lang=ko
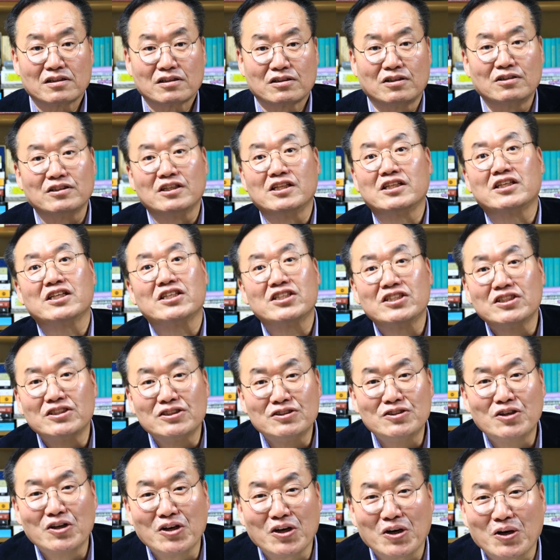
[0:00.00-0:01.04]
그걸 읽기
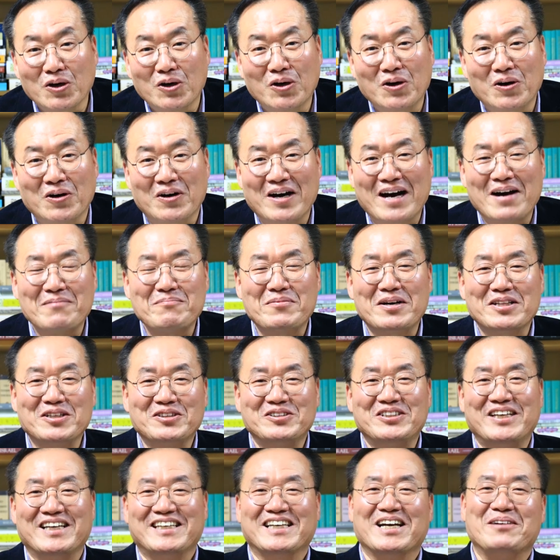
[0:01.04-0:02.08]
싫은 거예요.
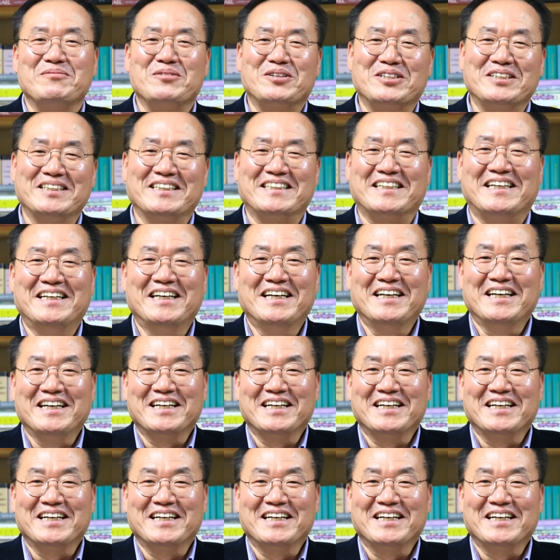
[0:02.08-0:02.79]
한마디로 얘기하면은